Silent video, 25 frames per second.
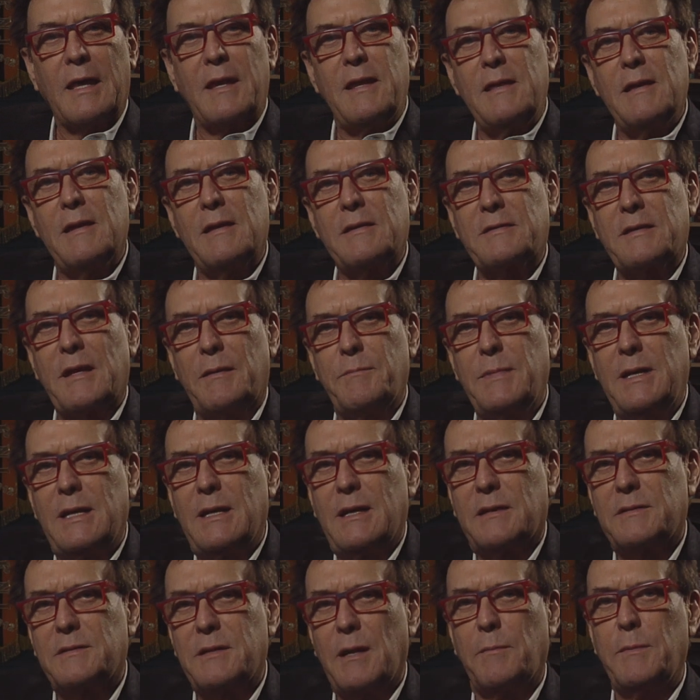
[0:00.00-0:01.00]
Queridas
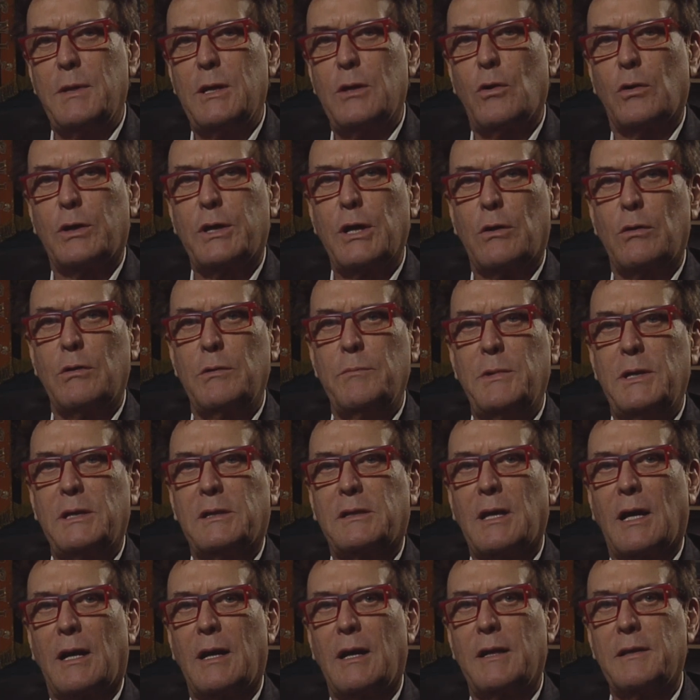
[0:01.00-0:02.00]
amigas y amigos, quiero
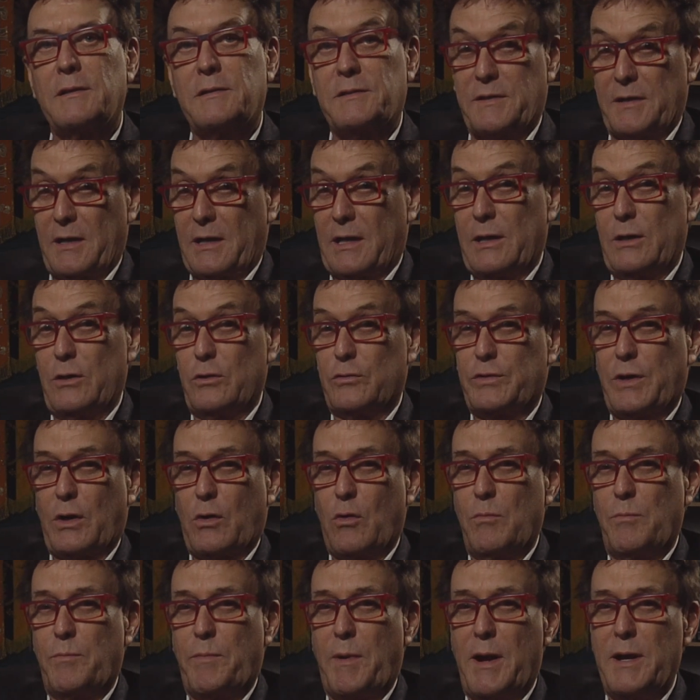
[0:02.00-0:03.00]
invitarles a que nos
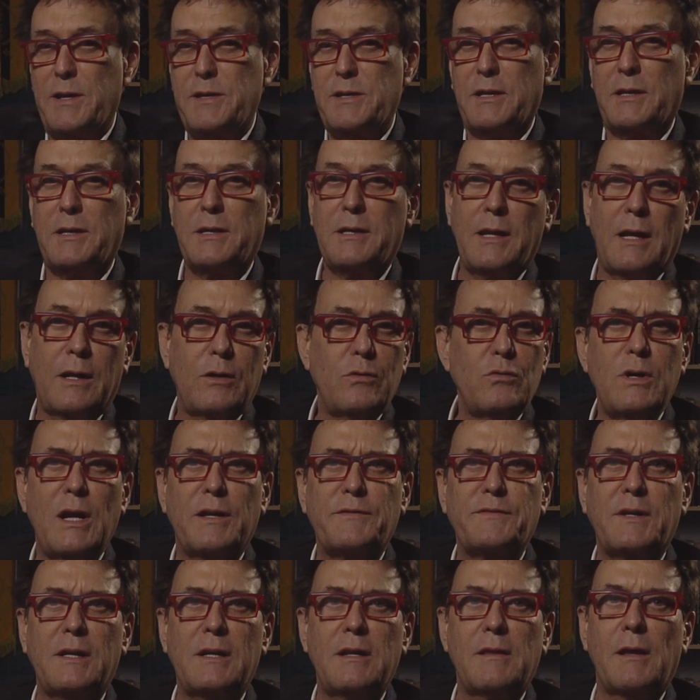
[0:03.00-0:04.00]
acompañen en
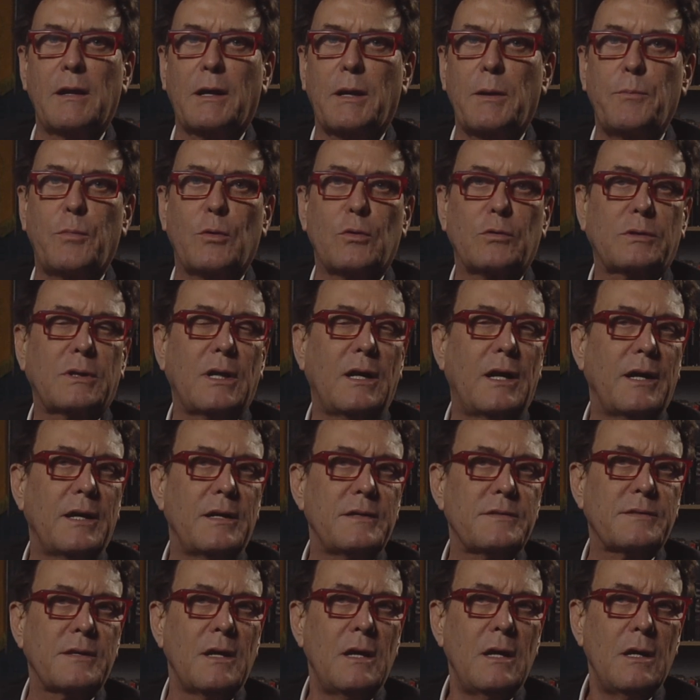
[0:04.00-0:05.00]
una serie de
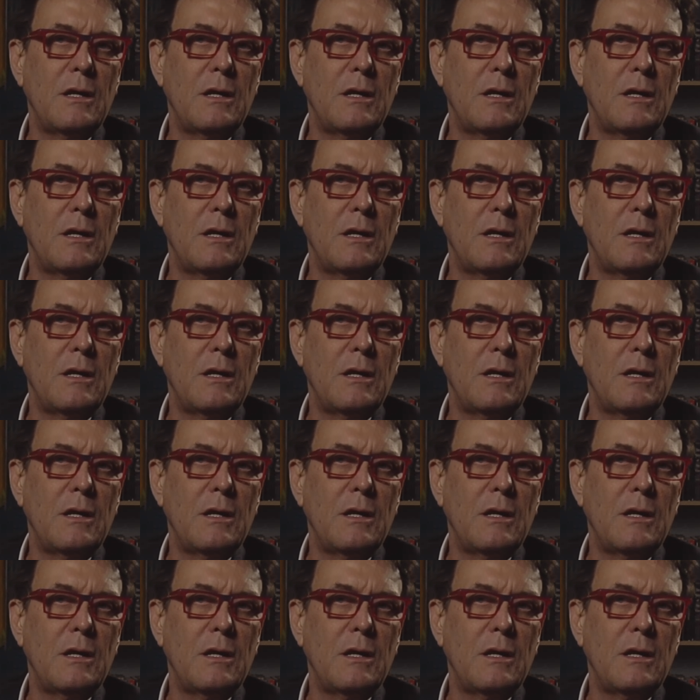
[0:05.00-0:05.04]
reportajes